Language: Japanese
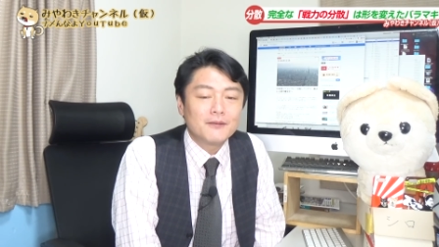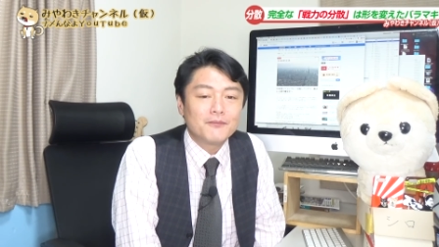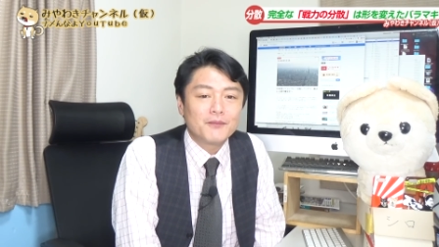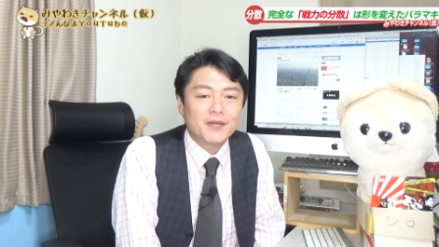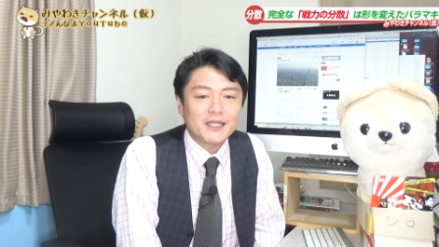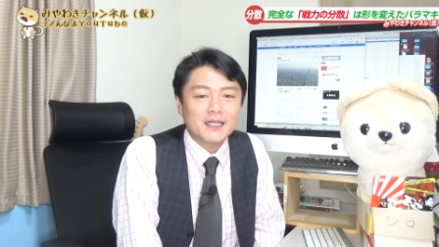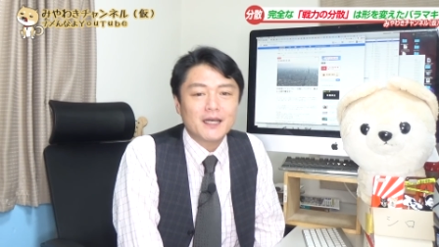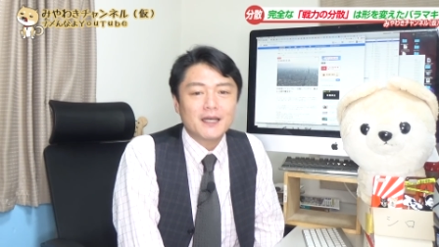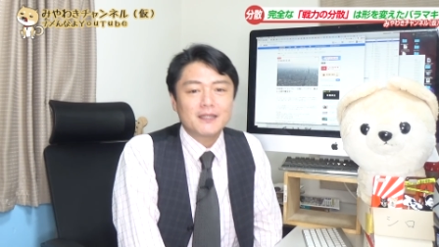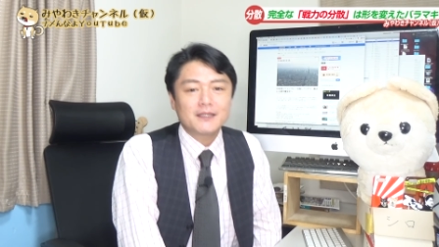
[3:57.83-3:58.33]

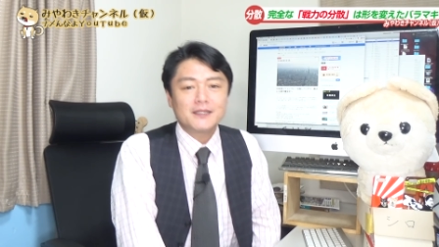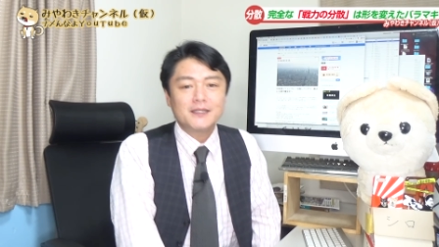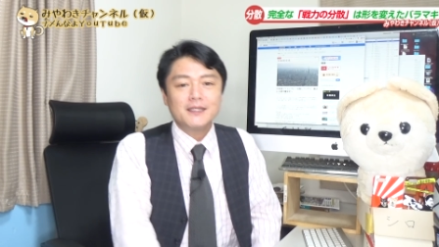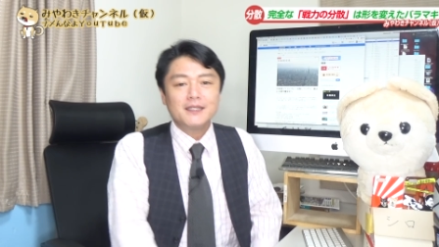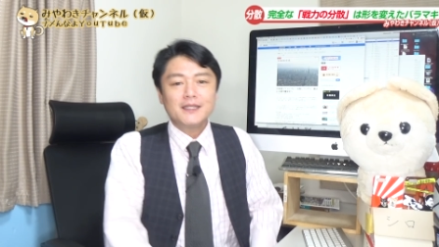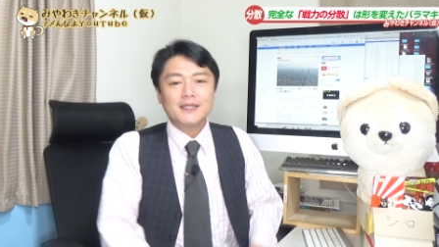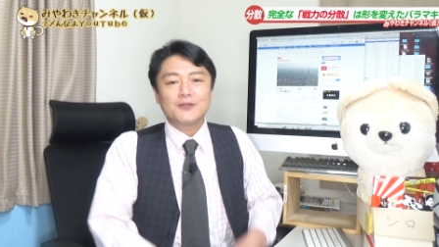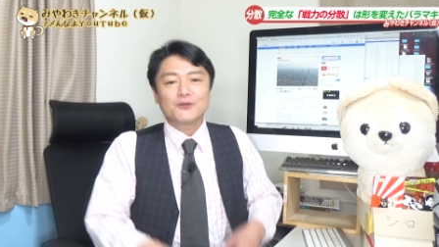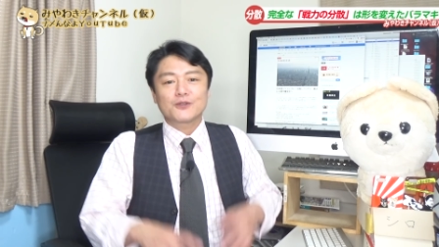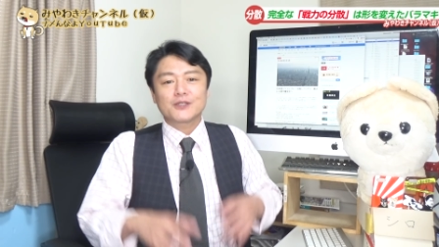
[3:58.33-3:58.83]
また地
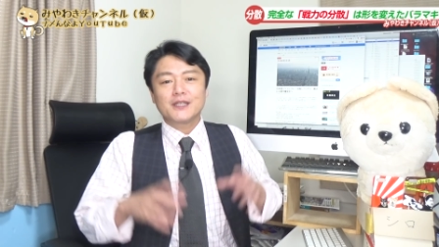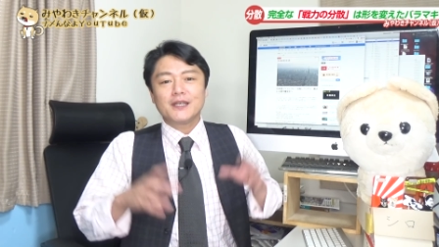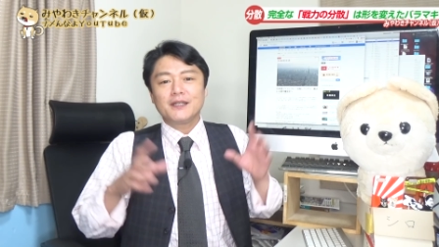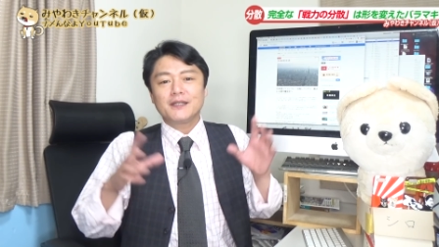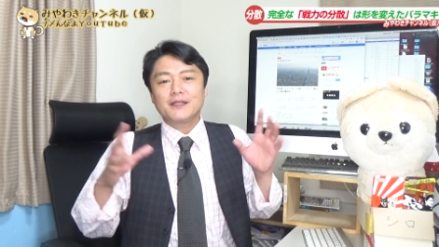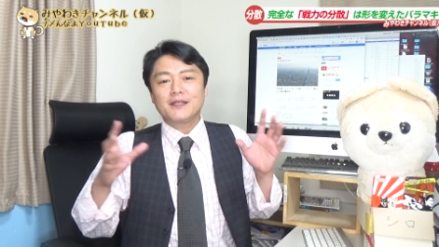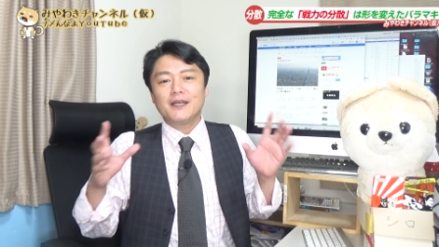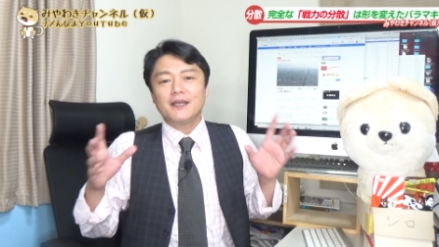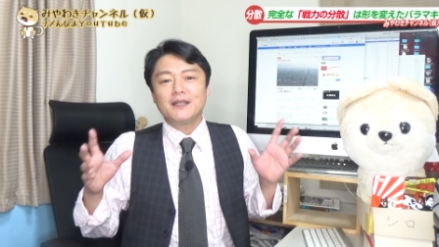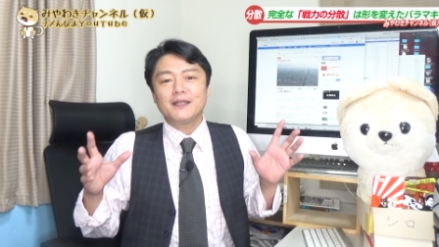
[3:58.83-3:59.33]
域の
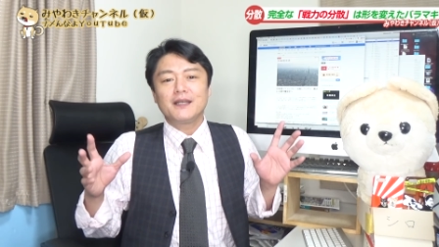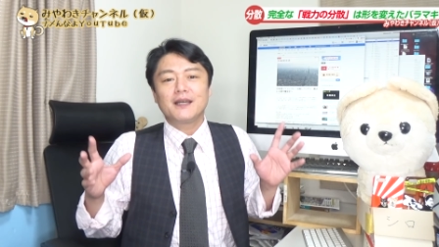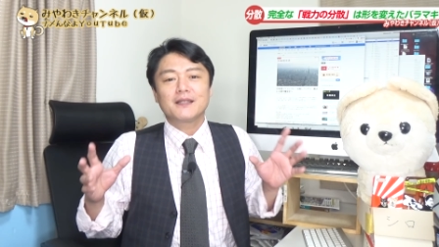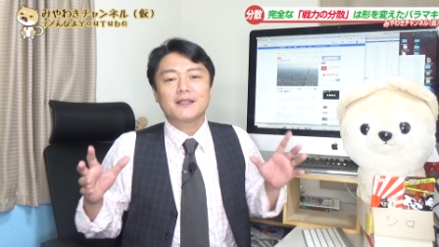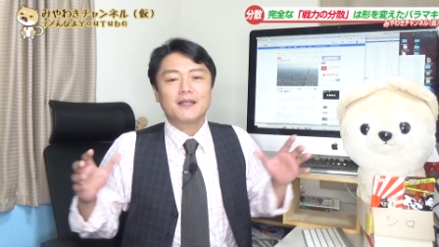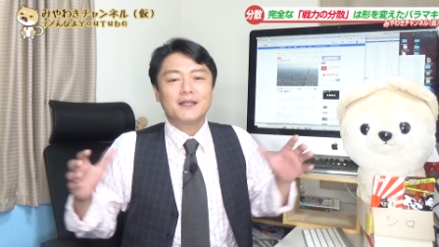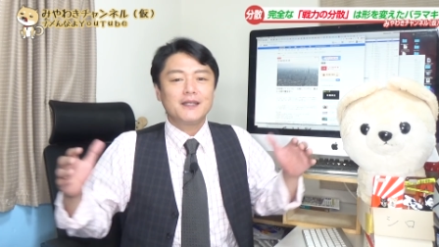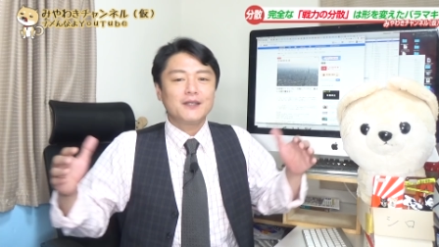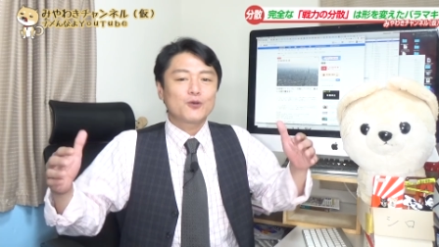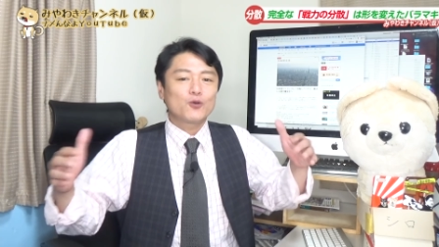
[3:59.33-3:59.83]
選定にあ
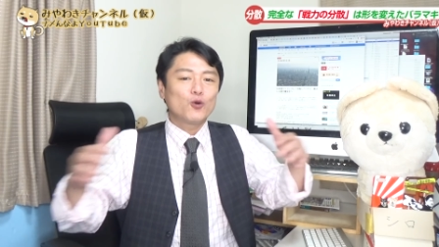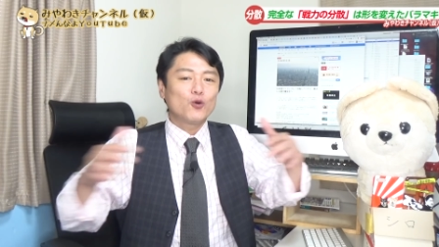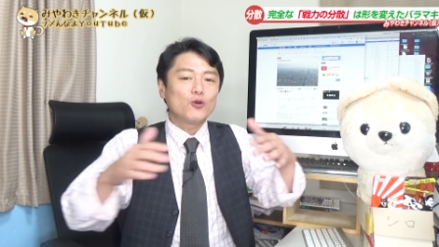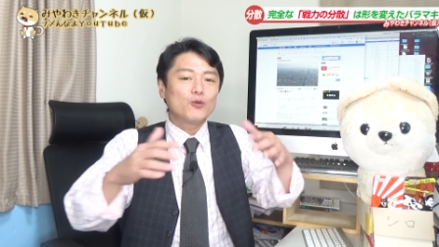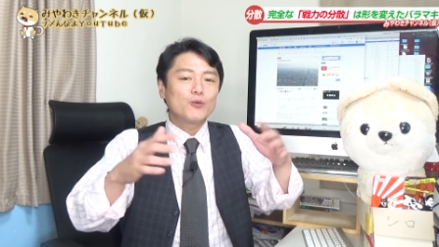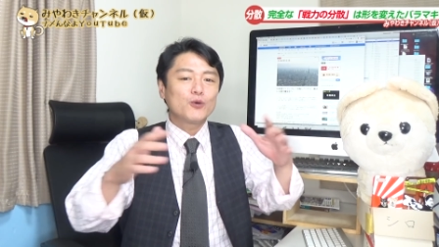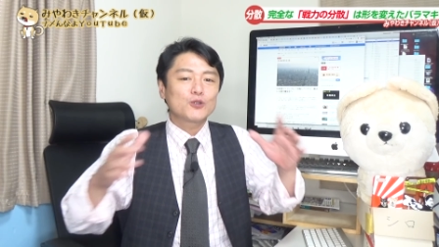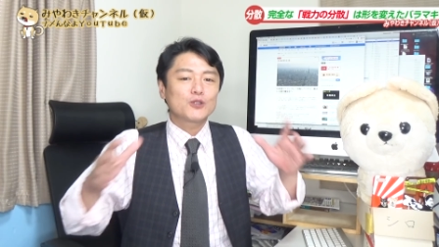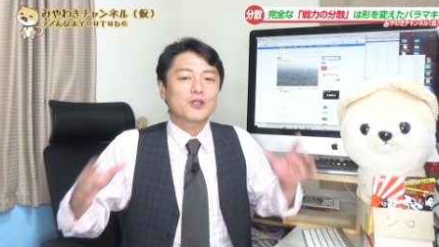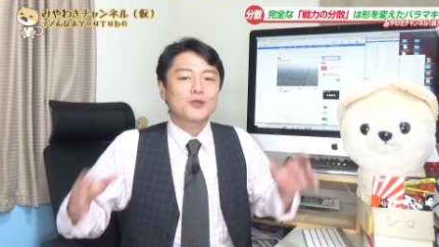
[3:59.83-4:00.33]
たり公
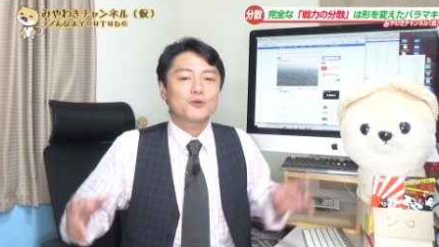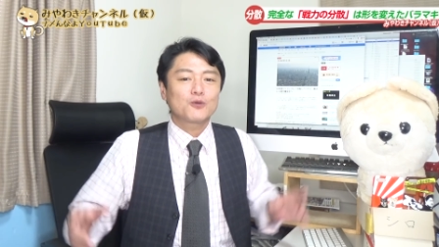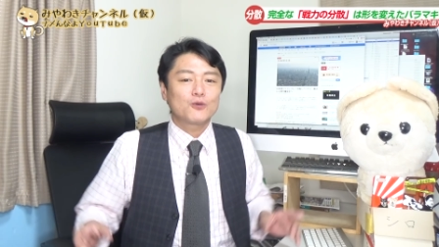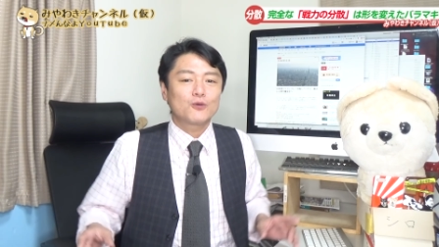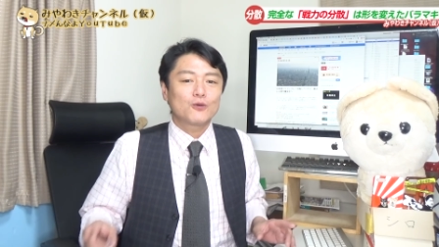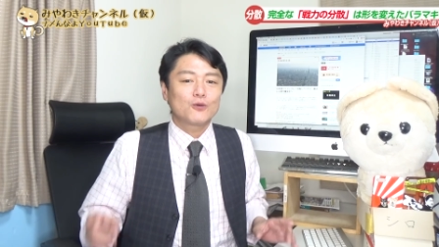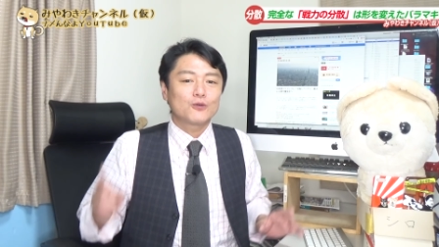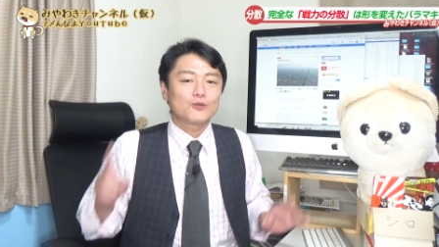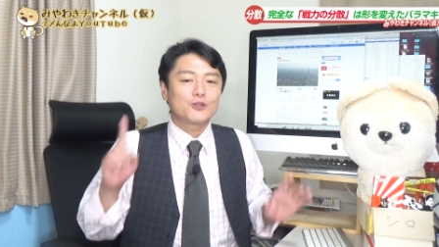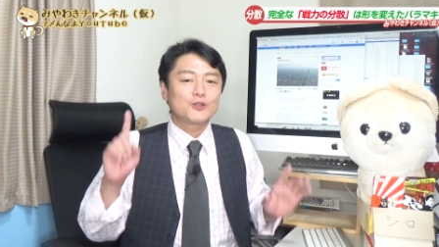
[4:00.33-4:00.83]
募したところ